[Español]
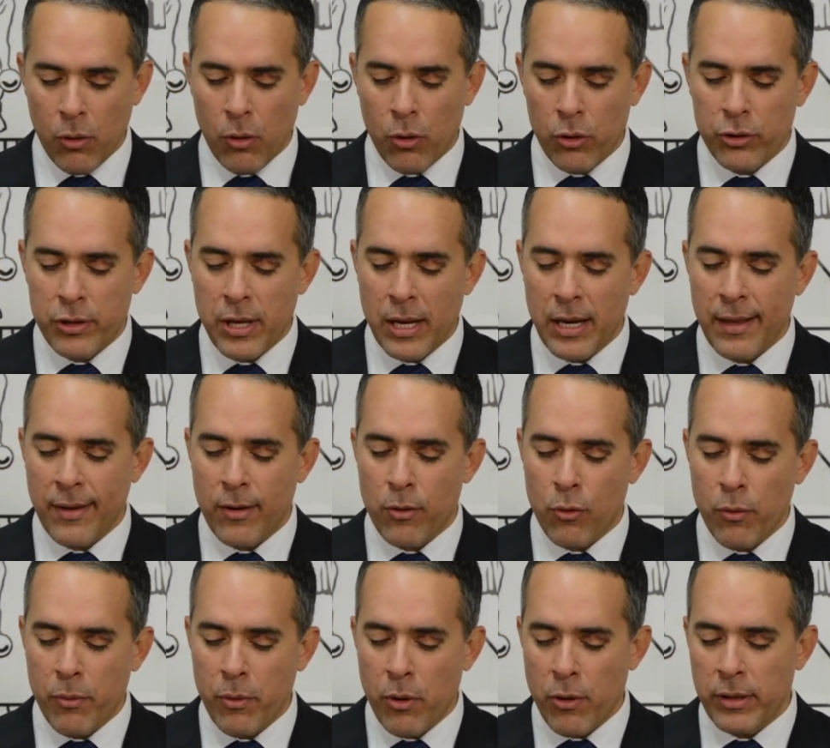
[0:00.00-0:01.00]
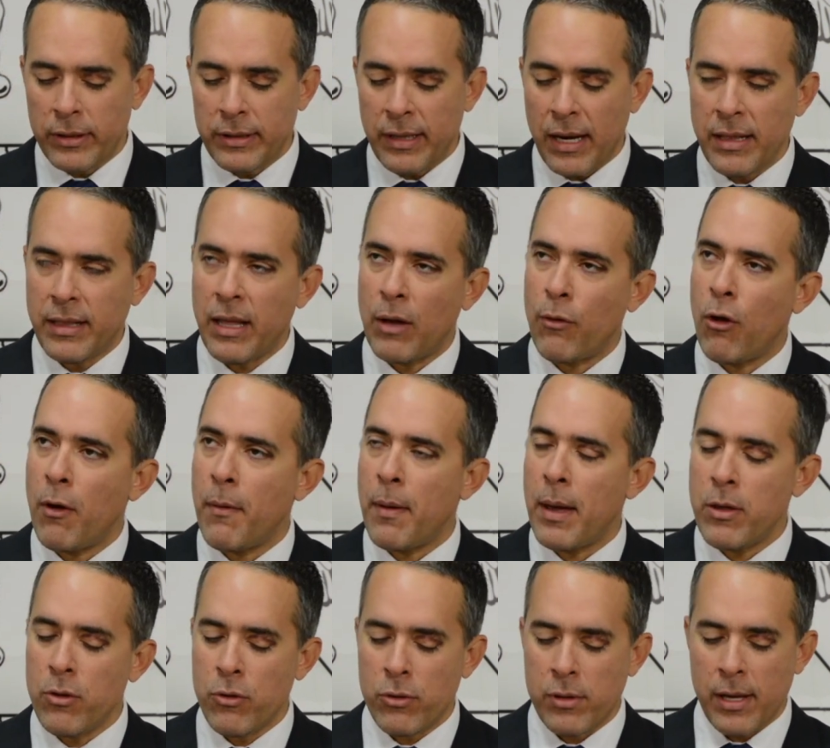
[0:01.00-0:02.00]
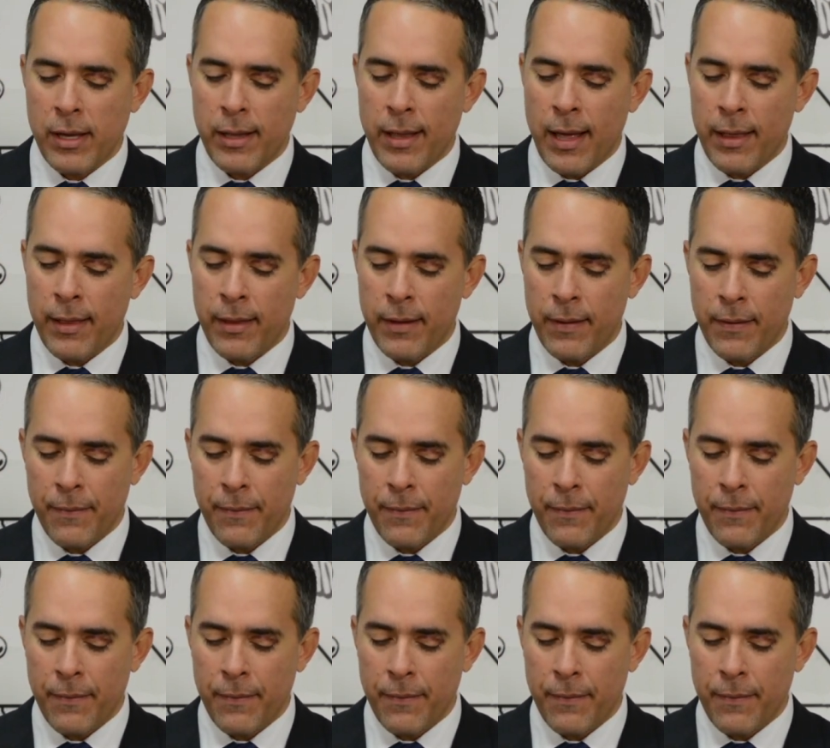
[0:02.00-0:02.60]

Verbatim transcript: González Rubio, de 39 años de edad,